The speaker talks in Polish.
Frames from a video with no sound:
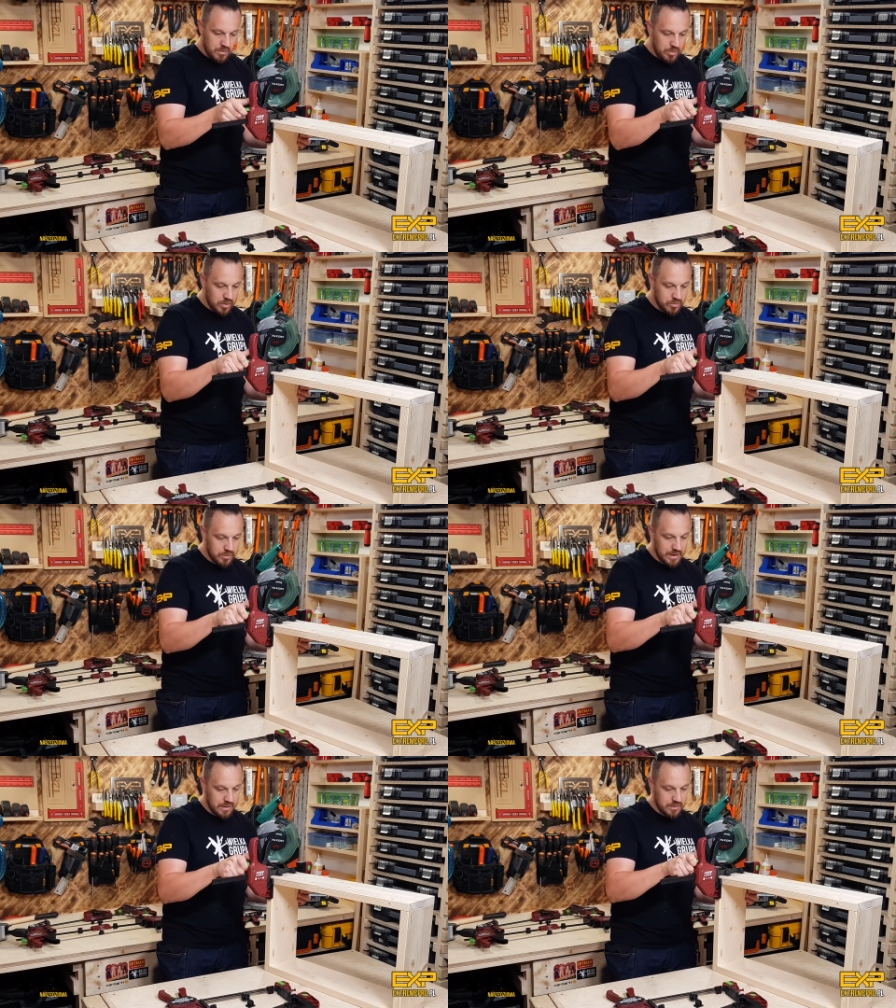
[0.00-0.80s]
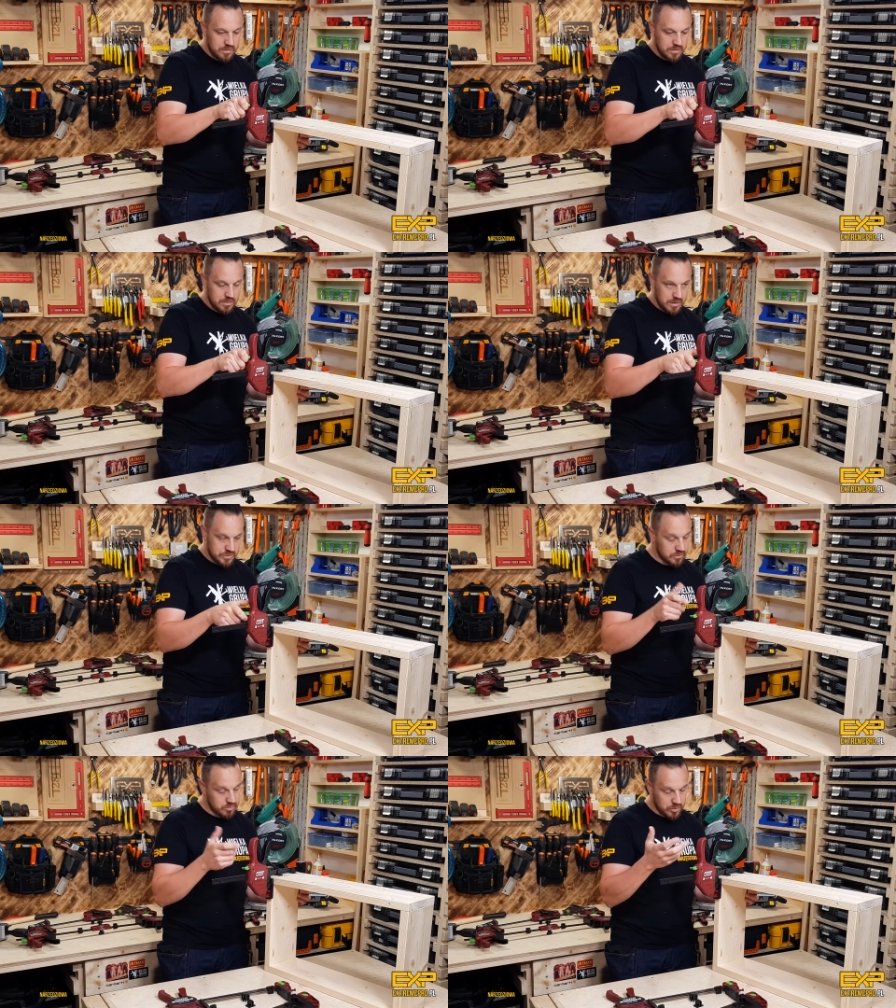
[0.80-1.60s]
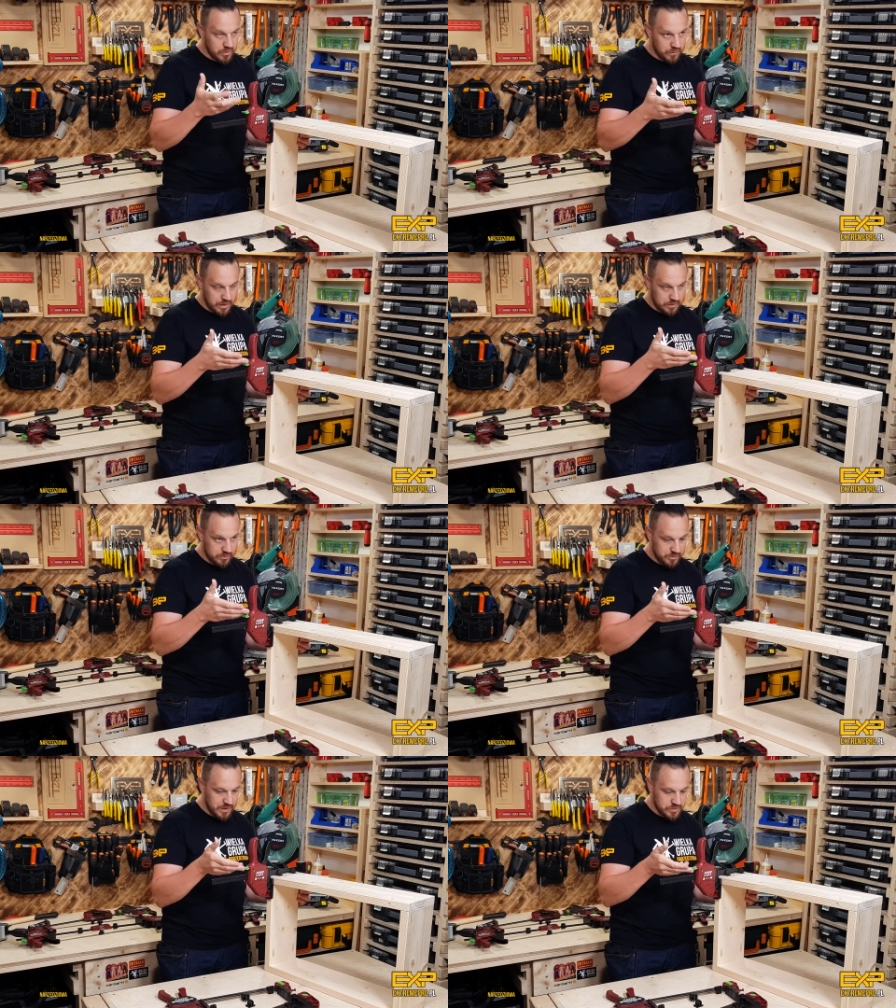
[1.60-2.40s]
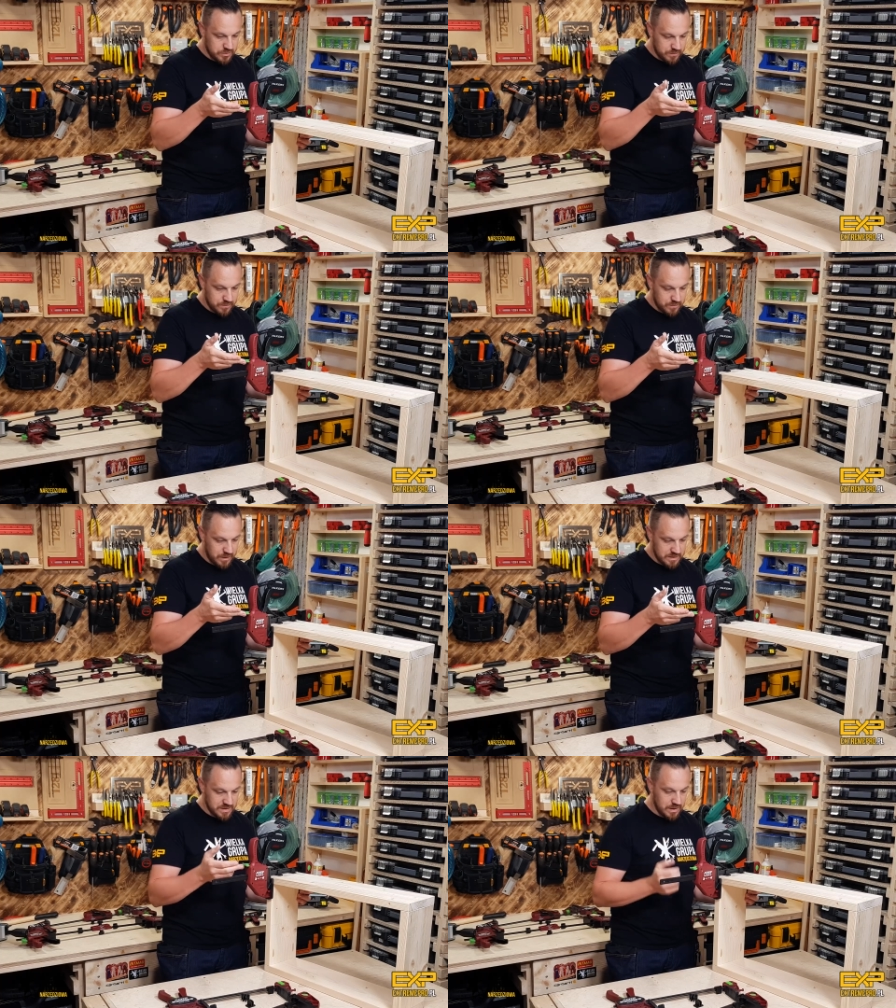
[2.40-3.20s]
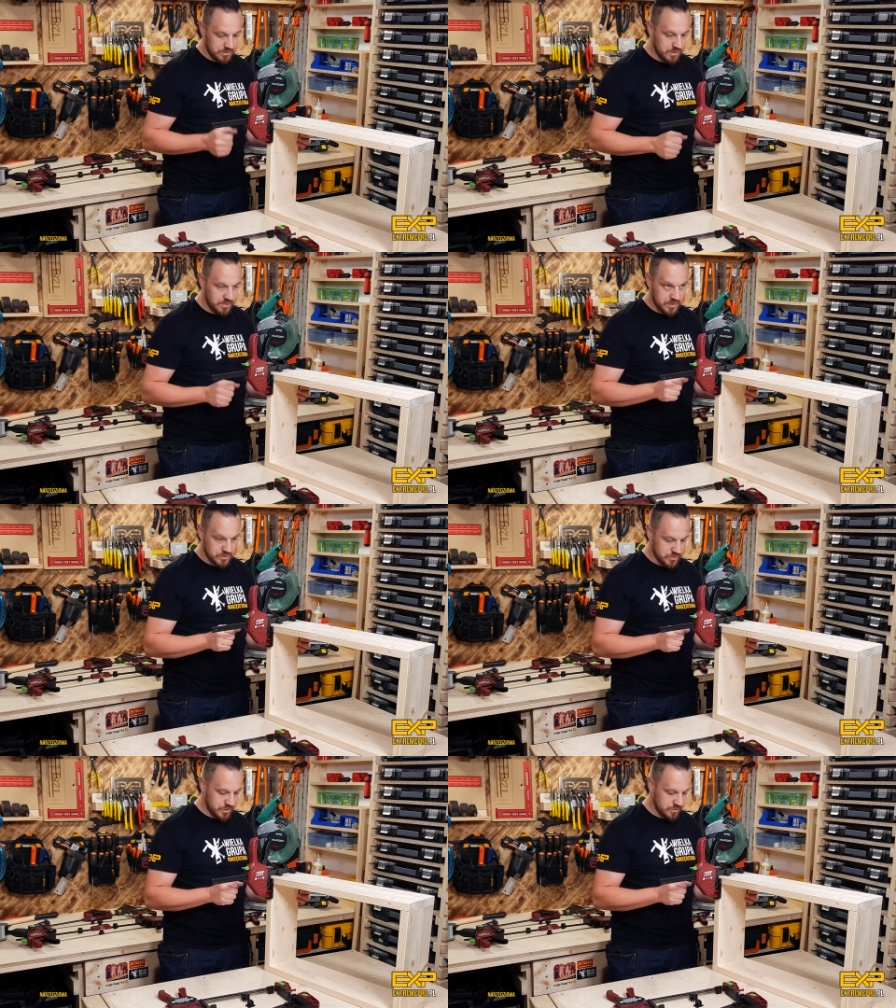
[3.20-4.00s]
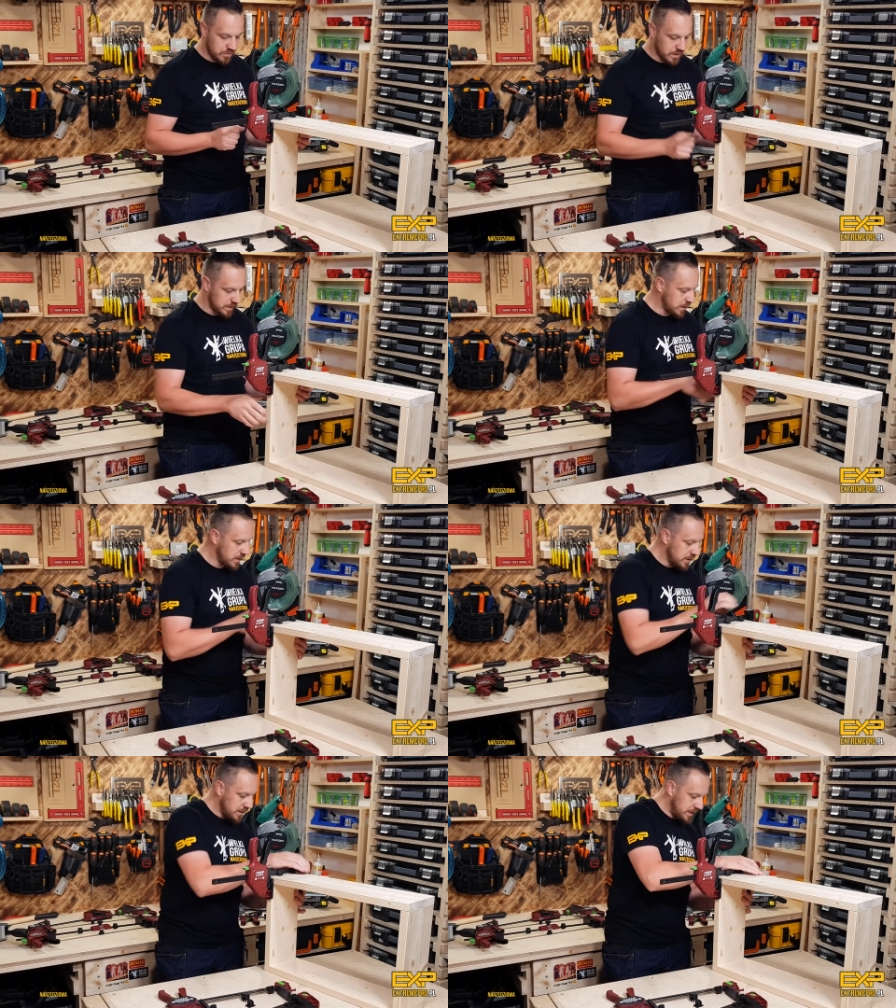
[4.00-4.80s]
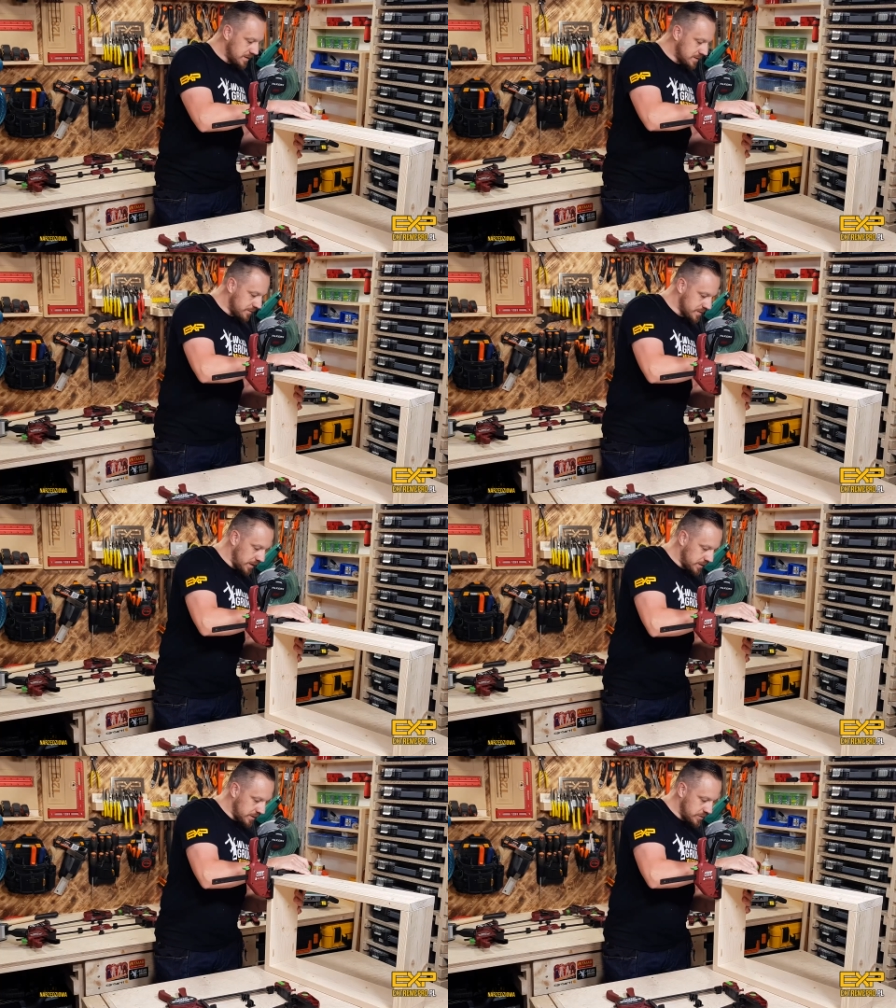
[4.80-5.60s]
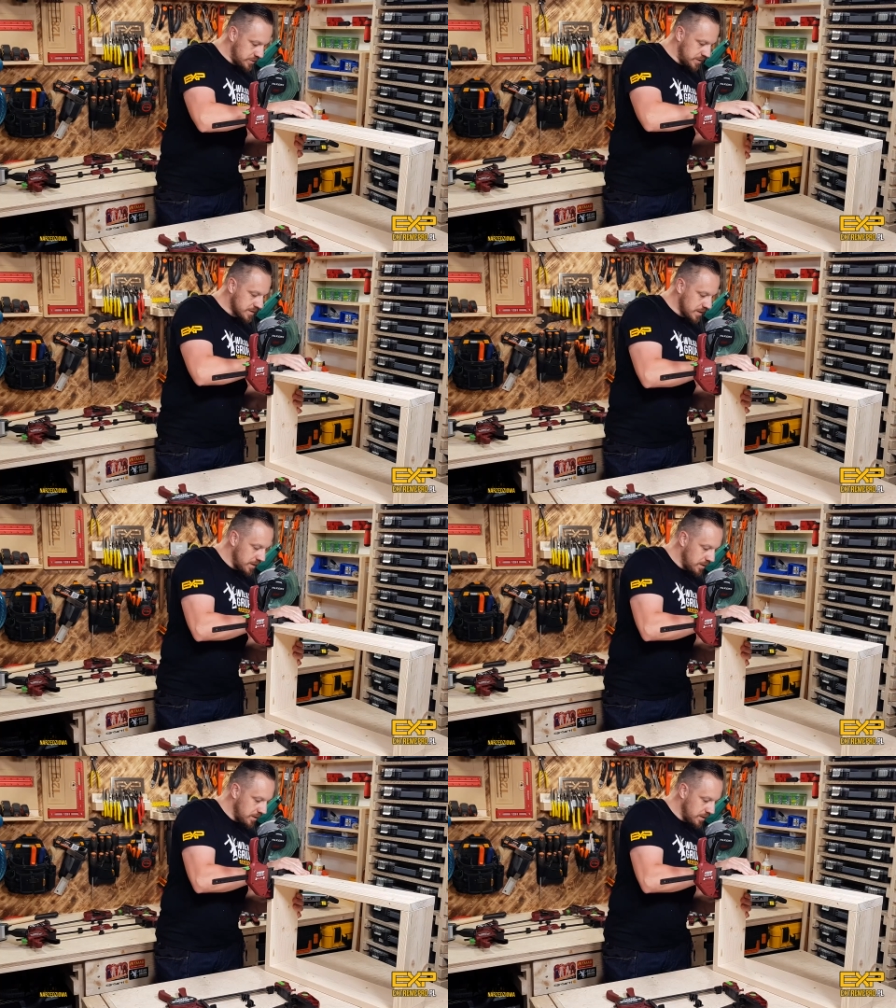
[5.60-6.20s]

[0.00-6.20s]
Blokuję, znaczy odblokowuję tą pierwszą fazę jakby, pierwszą część blokady i jestem w stanie ten ścisk